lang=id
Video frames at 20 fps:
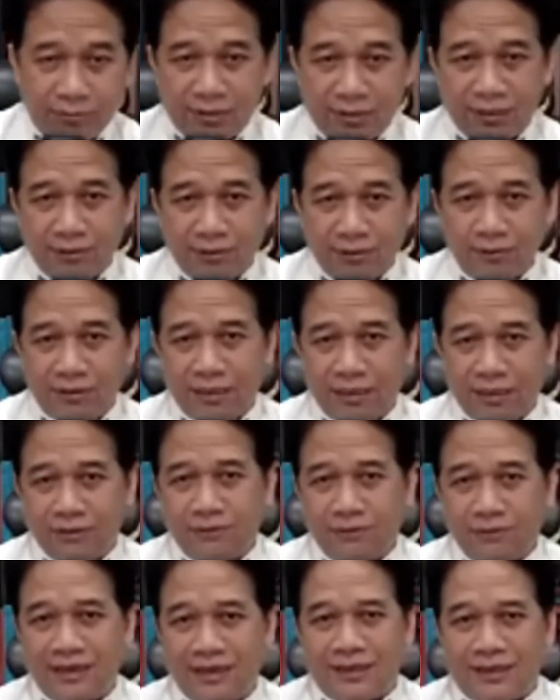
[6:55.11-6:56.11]
menentukan
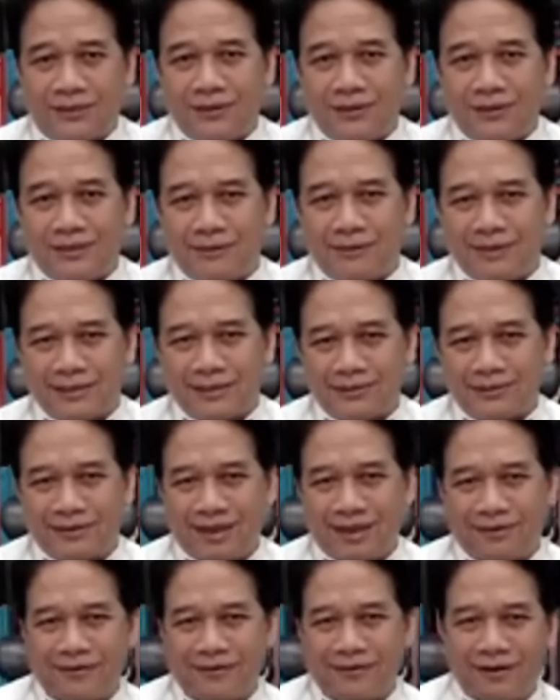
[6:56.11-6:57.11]
orang itu termasuk
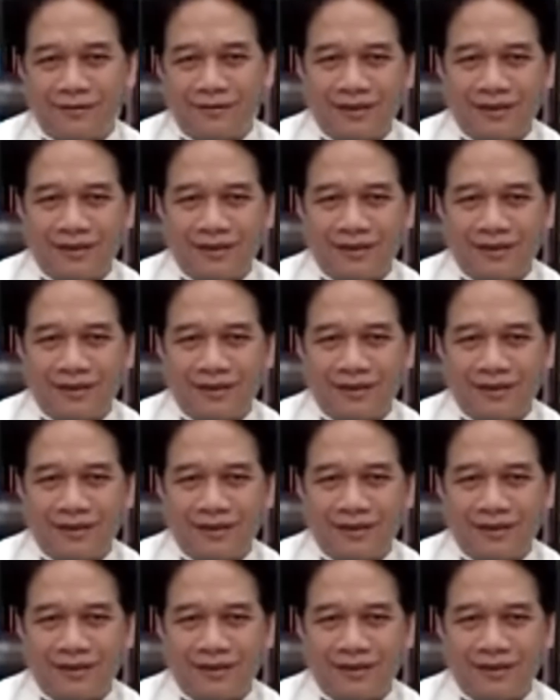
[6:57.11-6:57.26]
kafir atau